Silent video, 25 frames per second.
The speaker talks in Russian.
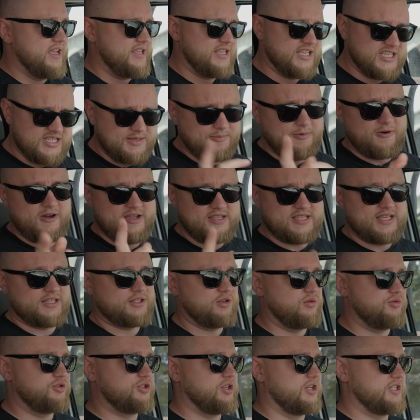Не забывайте о
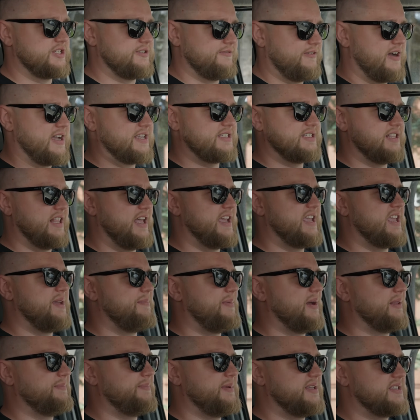том, что с вас лайки,
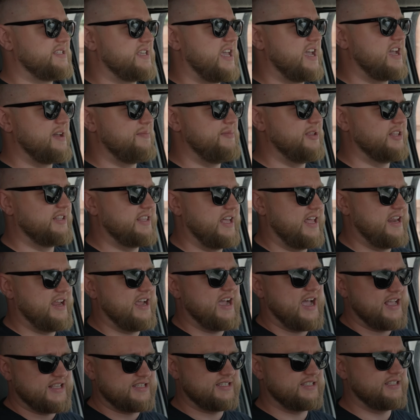подписки,
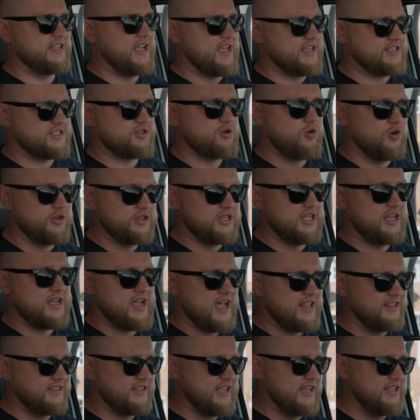комментарии, а с нас годный
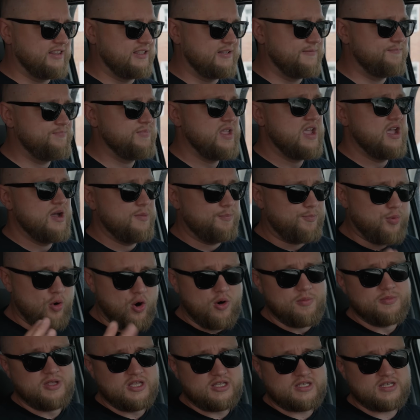контент.
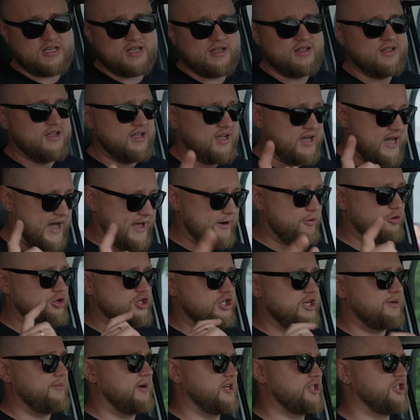Помните,
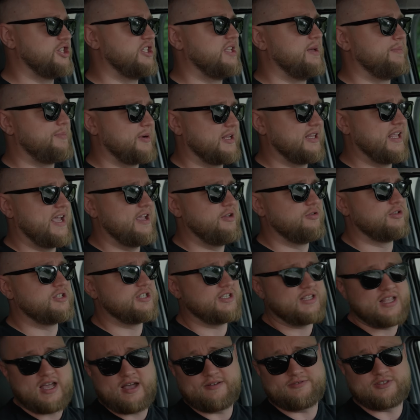хорошие машины
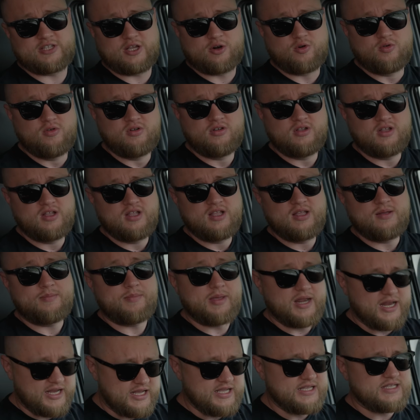продаются на автору.
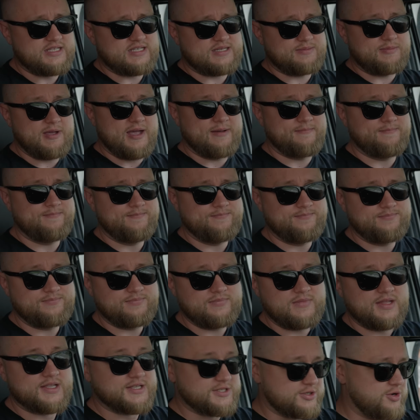Берегите себя.
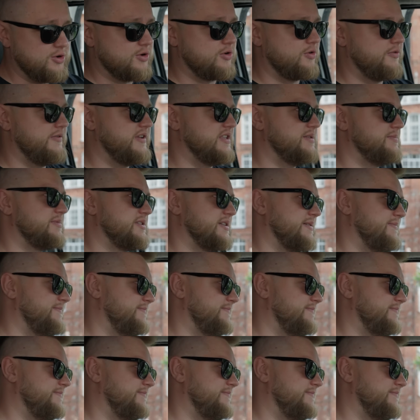Скоро увидимся.